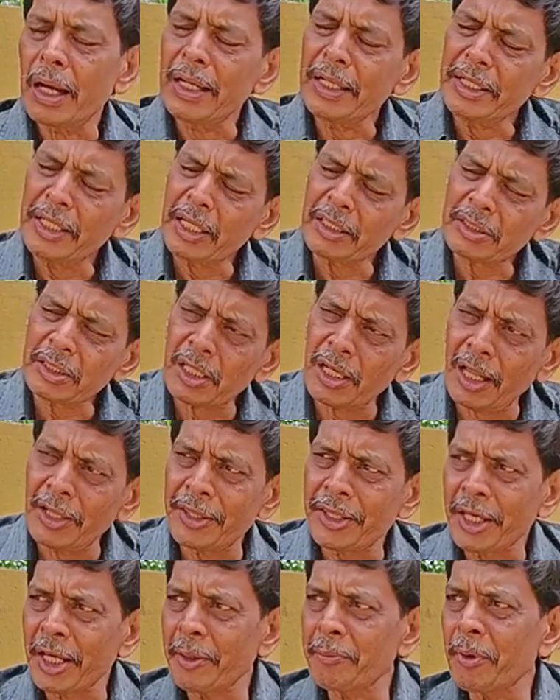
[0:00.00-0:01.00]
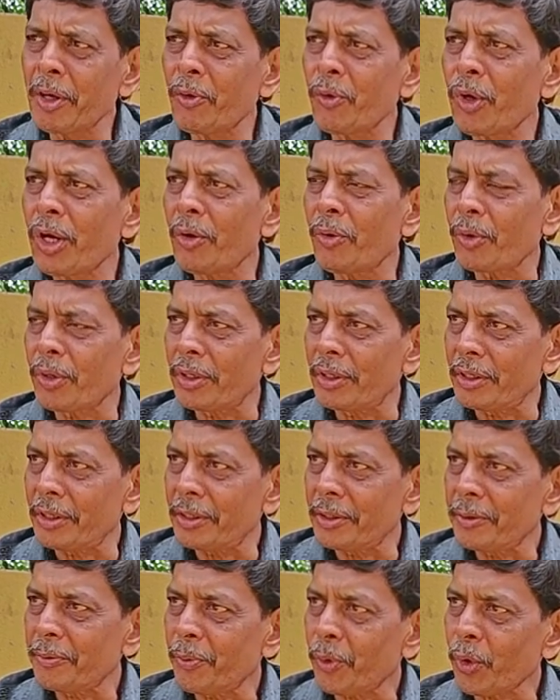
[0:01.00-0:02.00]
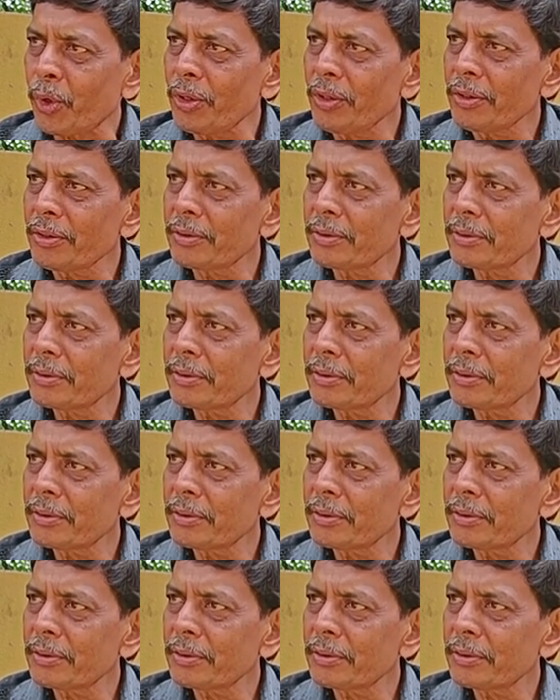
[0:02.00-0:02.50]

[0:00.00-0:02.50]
ஆன்டிஆக்சிடென்ட் அதிகமாக உள்ள ஒரு பொருள்